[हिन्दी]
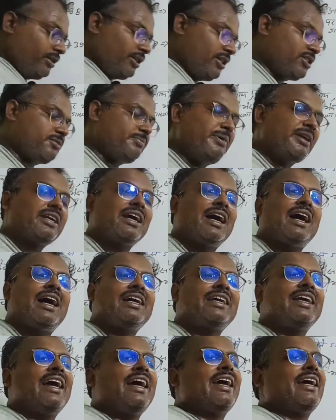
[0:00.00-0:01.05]
इसमें कहा
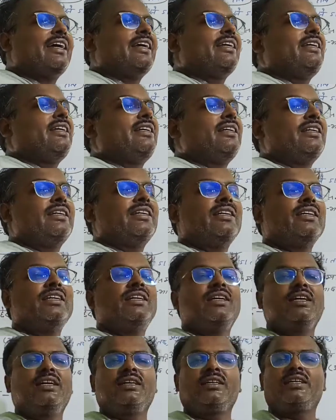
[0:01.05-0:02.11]
गया है
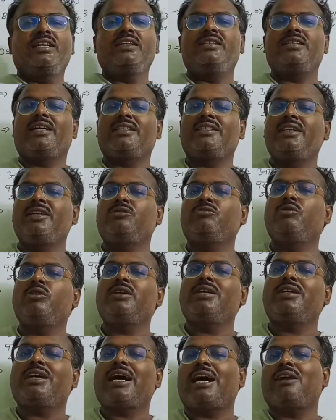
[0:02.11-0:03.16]
कि यदि
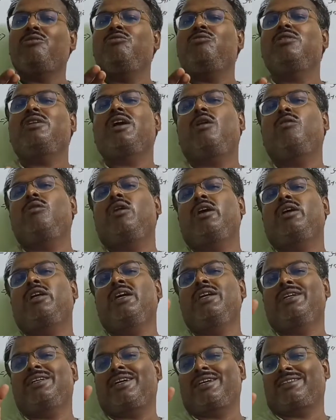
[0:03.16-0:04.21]
कोई कानून का
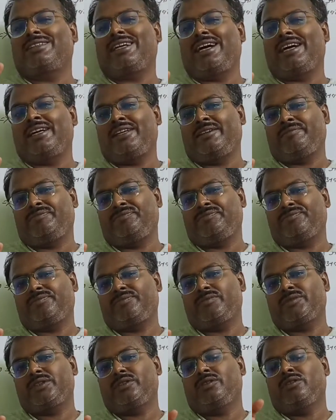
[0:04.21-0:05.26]
उल्लंघन करता है
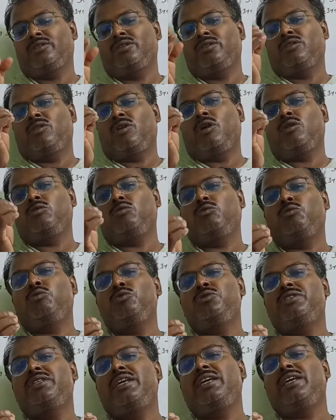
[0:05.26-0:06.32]
और
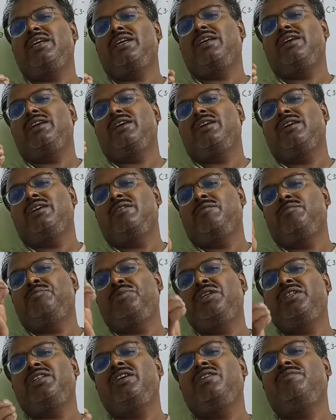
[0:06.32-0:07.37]
उसे
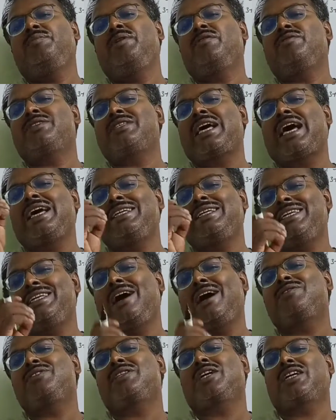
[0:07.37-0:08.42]
विधि व्यवसाय की
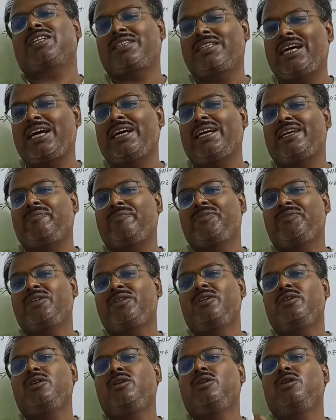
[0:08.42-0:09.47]
आवश्यकता है
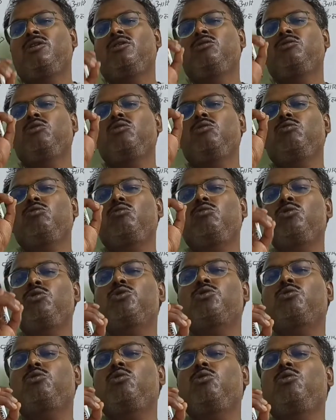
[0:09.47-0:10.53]
तो
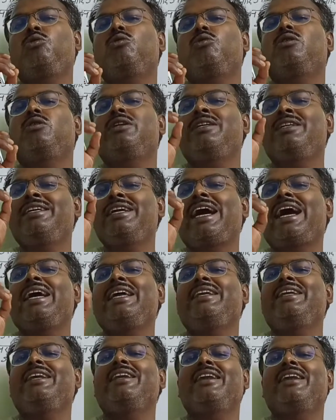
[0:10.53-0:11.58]
उसको
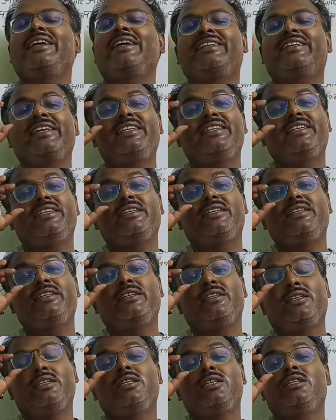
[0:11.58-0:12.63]
न्याय निर्णय के लिए
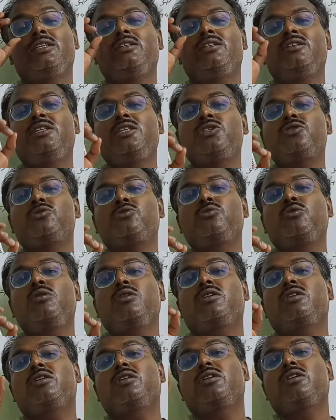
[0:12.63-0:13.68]

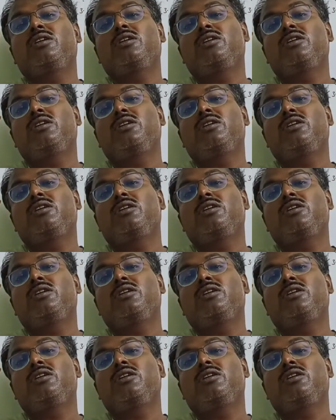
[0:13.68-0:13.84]
निःशुल्क